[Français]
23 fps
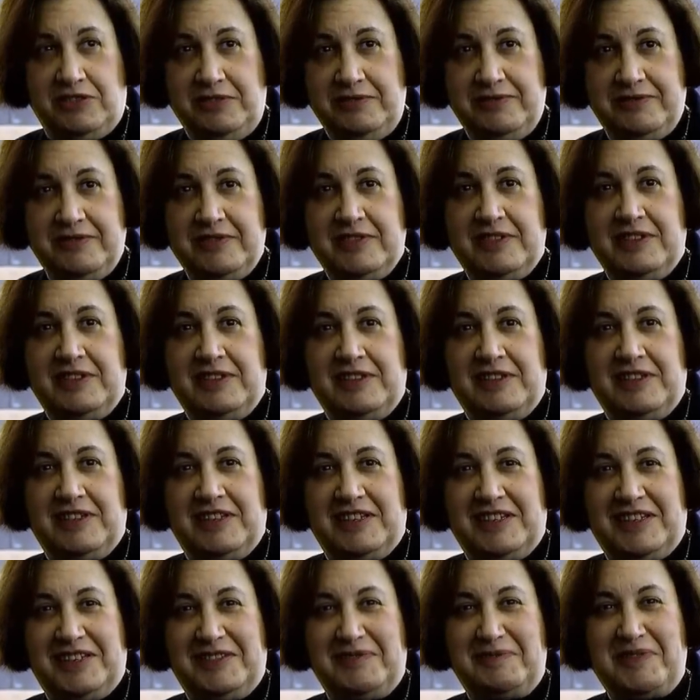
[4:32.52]
Si j'étais
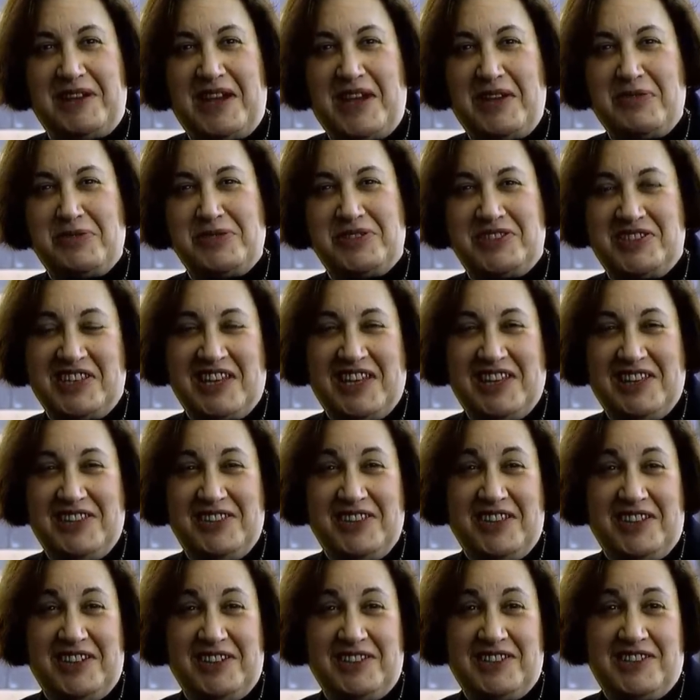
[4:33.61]
cynique,
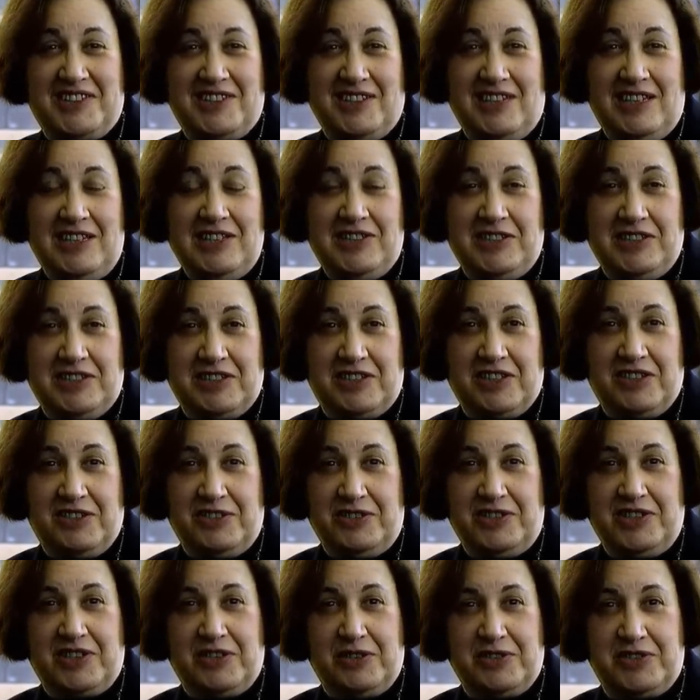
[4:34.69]
je dirais que c'est
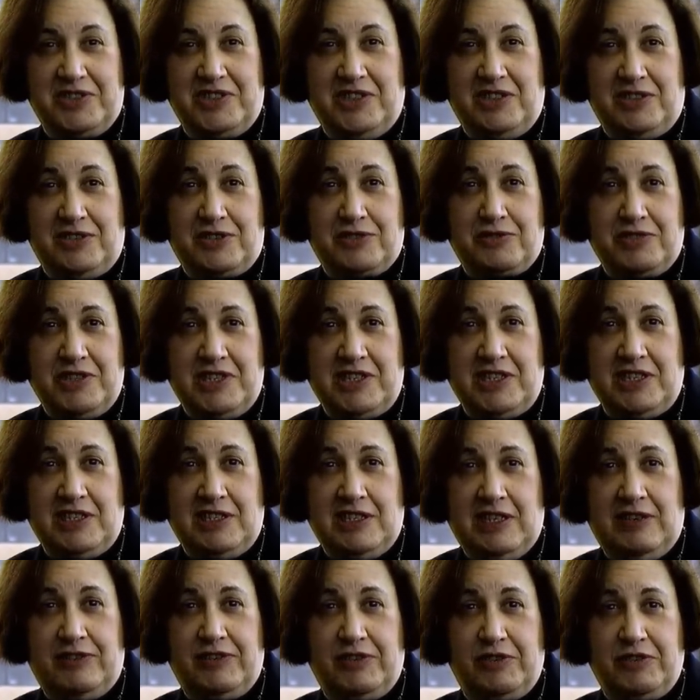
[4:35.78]
facile d'aller négocier
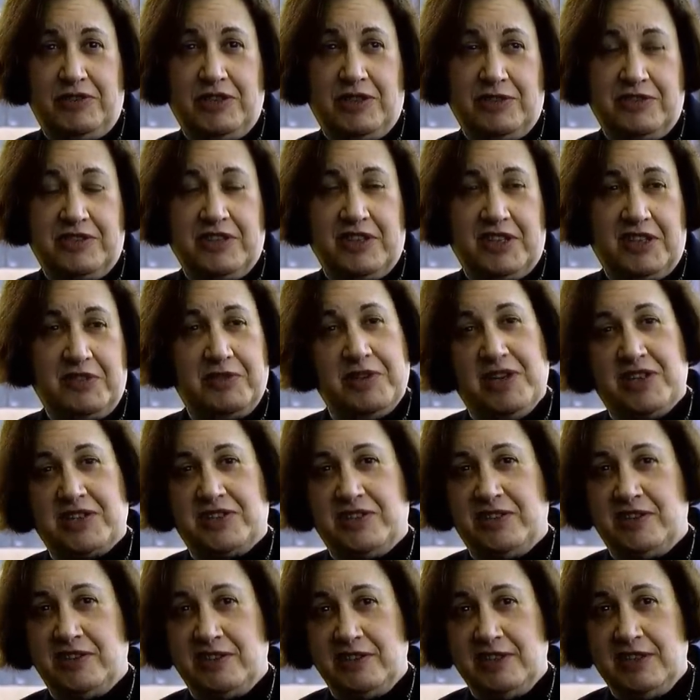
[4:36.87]
un traité quand dans
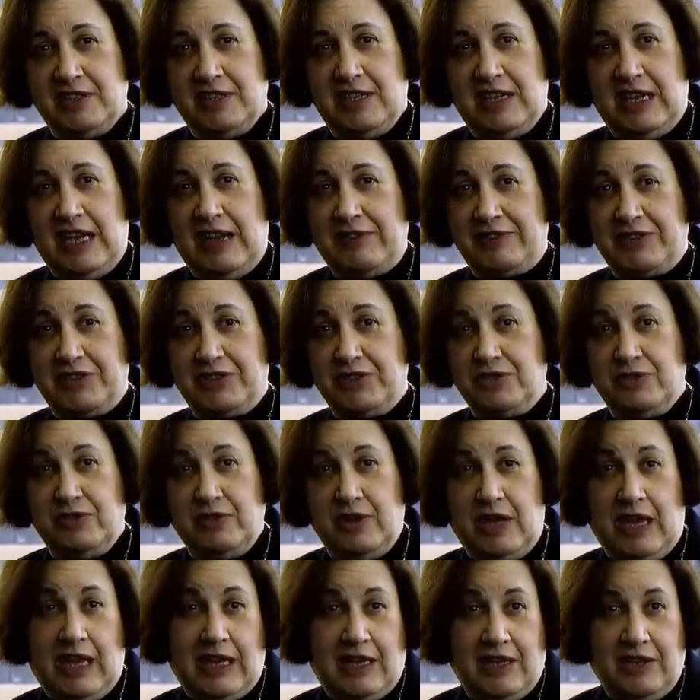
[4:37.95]
le fond, on n'y croit
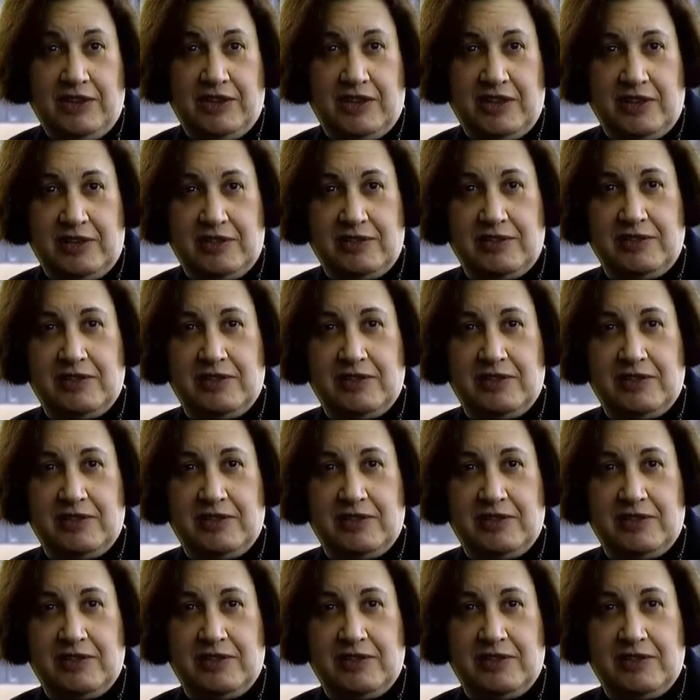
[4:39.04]
pas vraiment.